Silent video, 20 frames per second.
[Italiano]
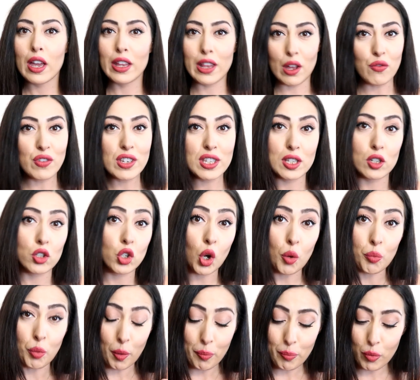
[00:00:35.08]
ed è un vestito
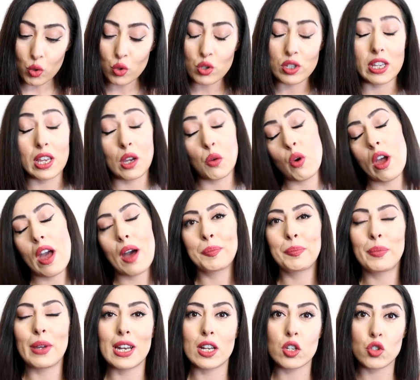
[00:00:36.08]
che poi prosegue
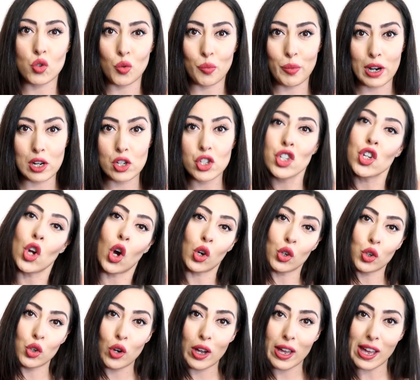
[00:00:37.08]
appena sopra il
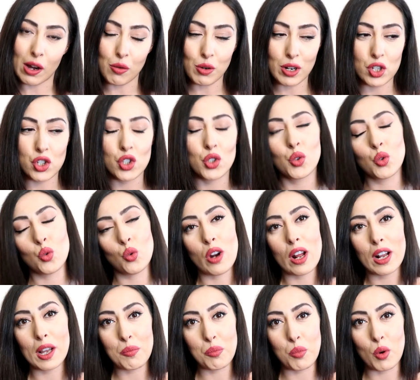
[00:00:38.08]
ginocchio e ha una
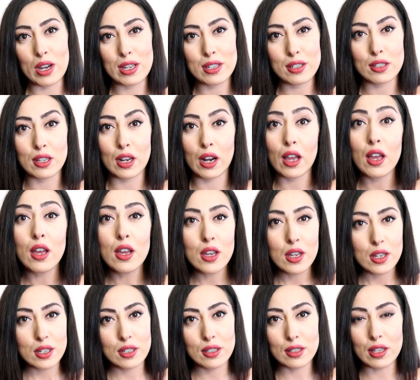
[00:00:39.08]
cintura che può essere
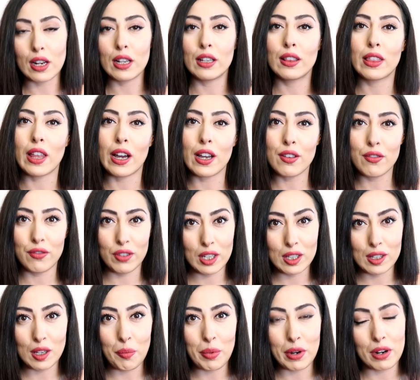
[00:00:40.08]
stretta in
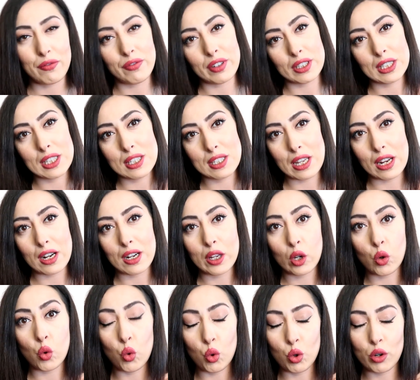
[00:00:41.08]
vita per enfatizzare
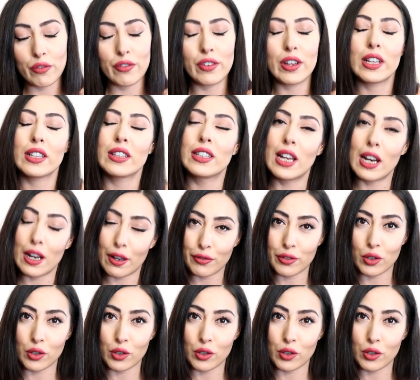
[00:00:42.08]
le curve della